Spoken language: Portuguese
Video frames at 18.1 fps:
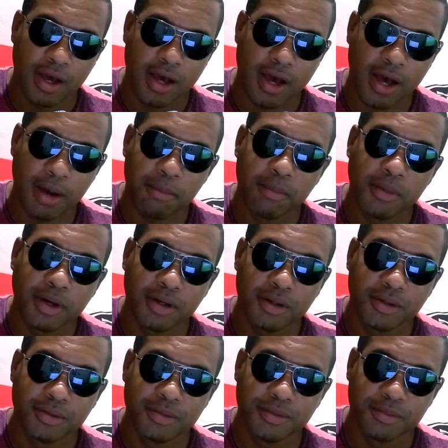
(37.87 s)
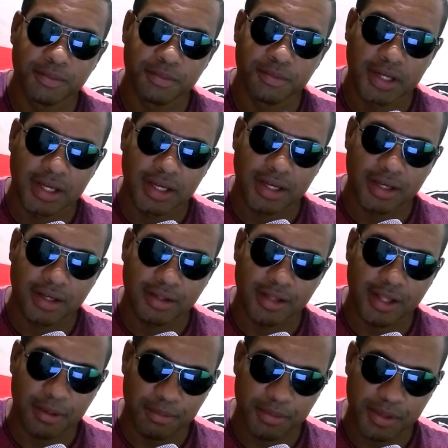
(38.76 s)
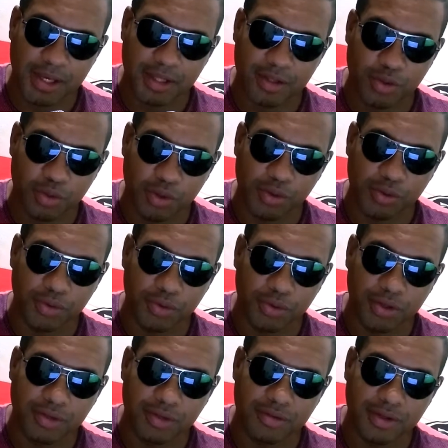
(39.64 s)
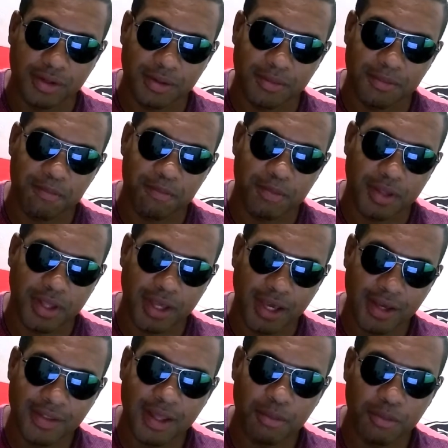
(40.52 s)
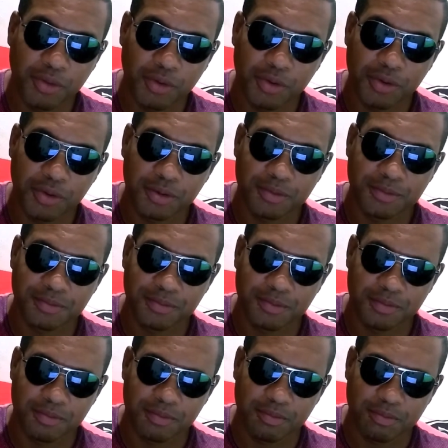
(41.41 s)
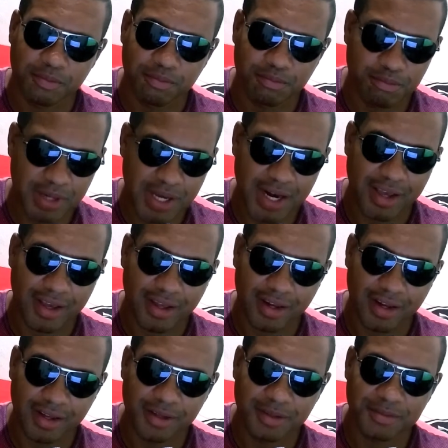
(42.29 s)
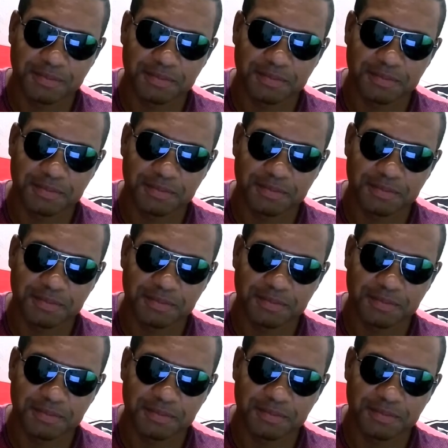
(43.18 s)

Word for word: a mão da minha atual noiva em namoro para ela.